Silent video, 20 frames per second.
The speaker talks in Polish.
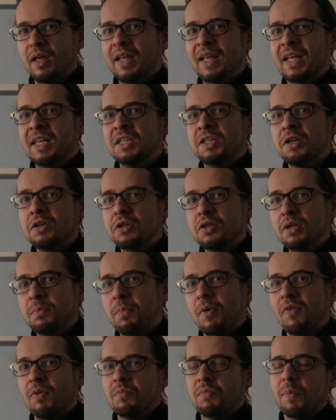Jeśli
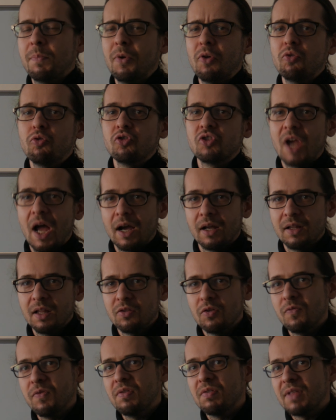powiemy po prostu czarne,
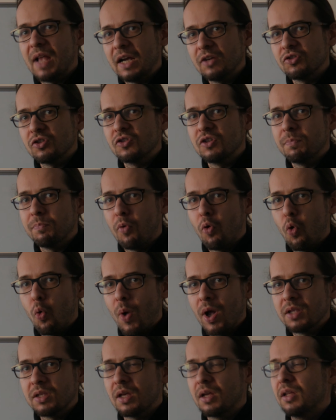to wystarczy, że
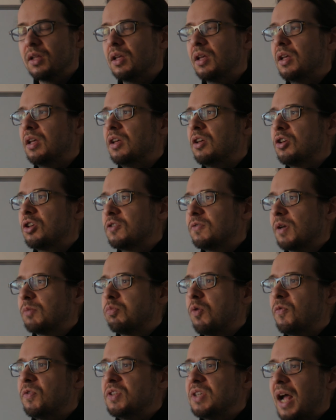pochłania
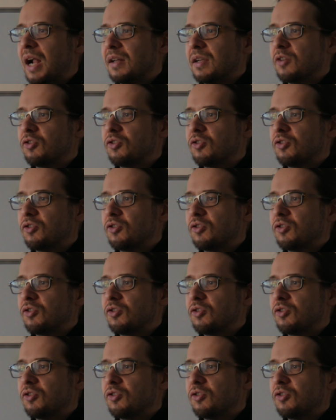światło widzialne.